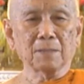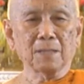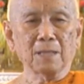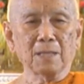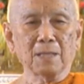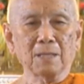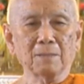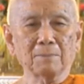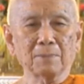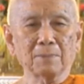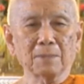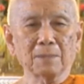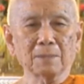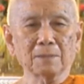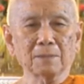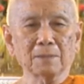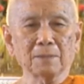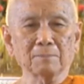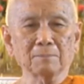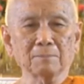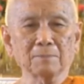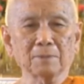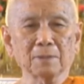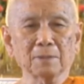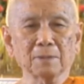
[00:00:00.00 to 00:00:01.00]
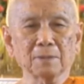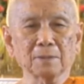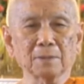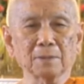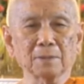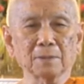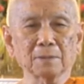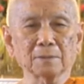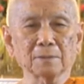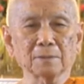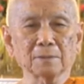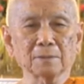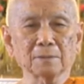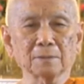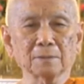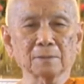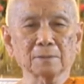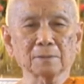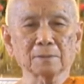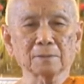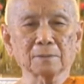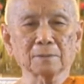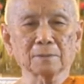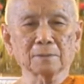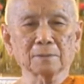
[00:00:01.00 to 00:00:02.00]
ภาพอันนำเนิน
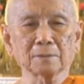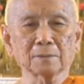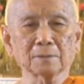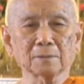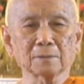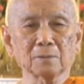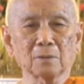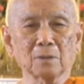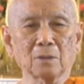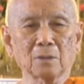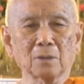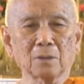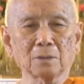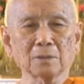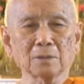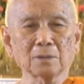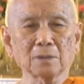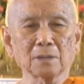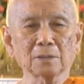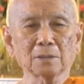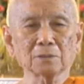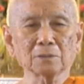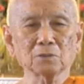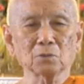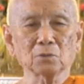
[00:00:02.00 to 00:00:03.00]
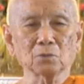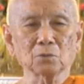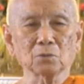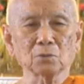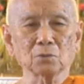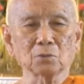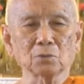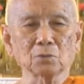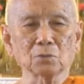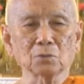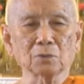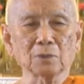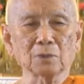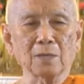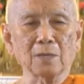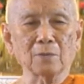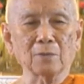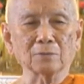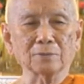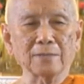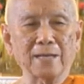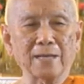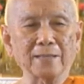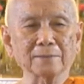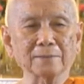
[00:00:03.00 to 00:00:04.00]
ต่อเนื่องอยู่เห
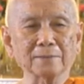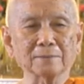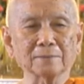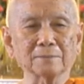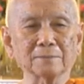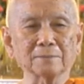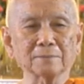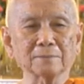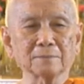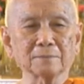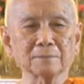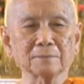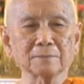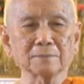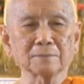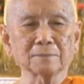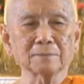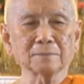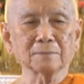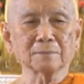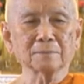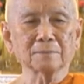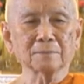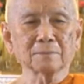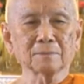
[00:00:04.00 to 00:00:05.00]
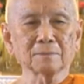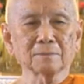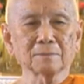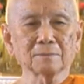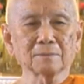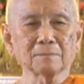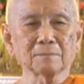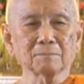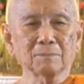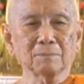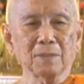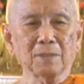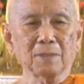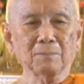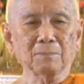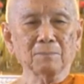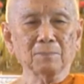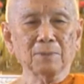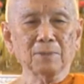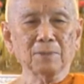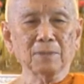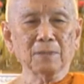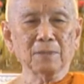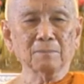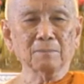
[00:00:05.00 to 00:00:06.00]
ล่านั้น เป็น
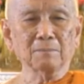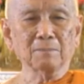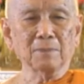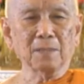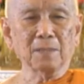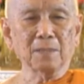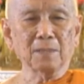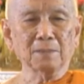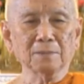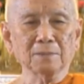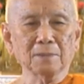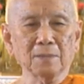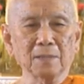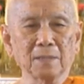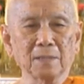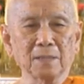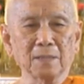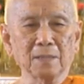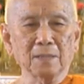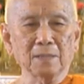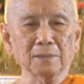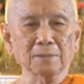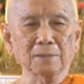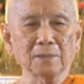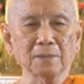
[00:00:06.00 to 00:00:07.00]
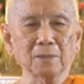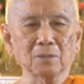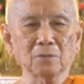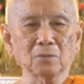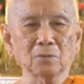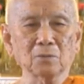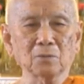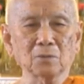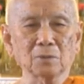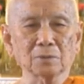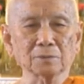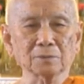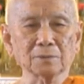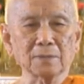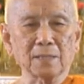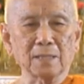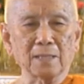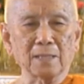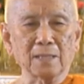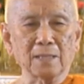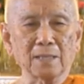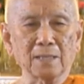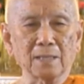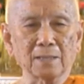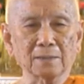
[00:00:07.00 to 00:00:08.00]
เพียงมายาที่ดวง
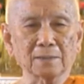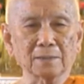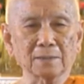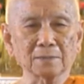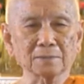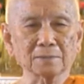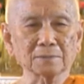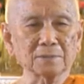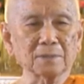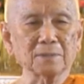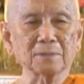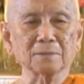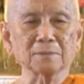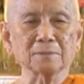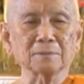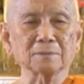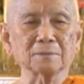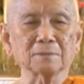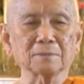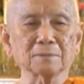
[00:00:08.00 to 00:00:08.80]
ตาทั้งสิ้น